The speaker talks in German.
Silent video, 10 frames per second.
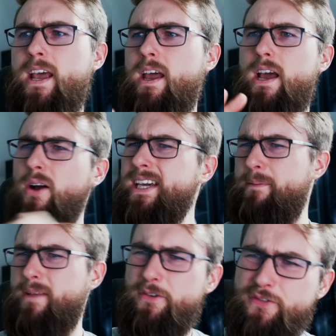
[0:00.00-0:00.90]
Okay,
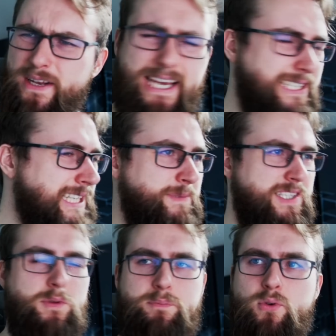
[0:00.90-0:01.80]
vielleicht habt ihr
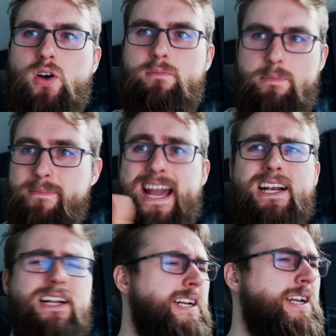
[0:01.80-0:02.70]
es mitbekommen.
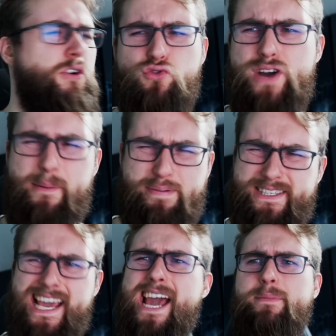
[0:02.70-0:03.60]
Merkel
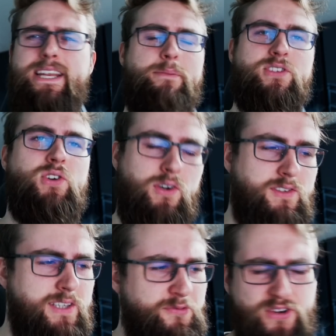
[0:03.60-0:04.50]
rappt
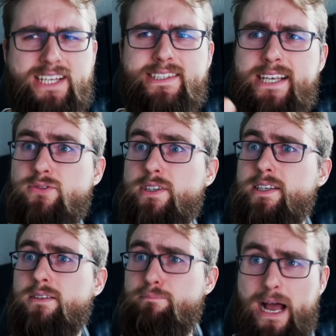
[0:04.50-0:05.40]
Eminem-Songs, äh, Frank Sinatra
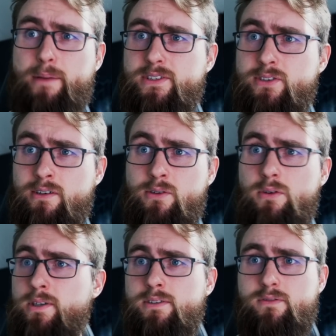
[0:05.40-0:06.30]
singt einen Barbie-Song
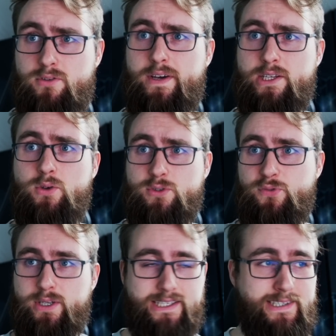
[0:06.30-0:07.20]
und so weiter und so
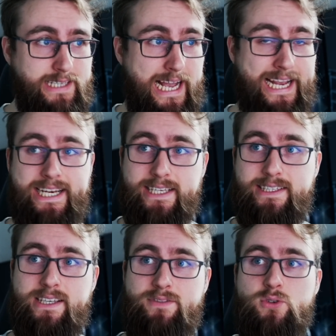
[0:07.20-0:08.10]
fort. Das sind einige
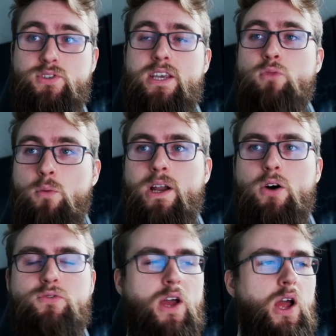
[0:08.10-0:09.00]
dieser Videos im
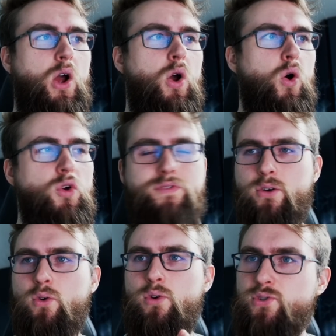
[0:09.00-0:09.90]
Umlauf. Und wir
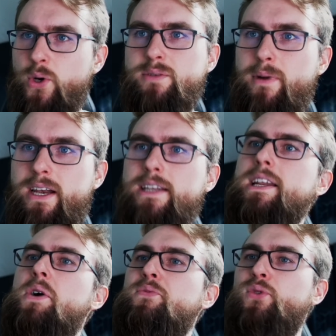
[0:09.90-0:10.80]
gucken uns heute mal
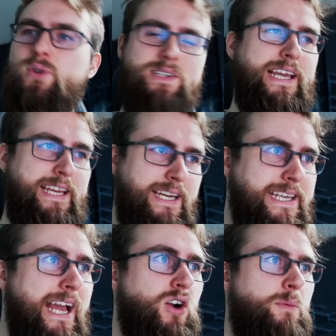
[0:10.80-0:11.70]
an, wo das eigentlich
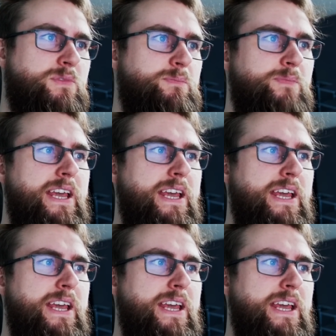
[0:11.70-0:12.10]
herkommt.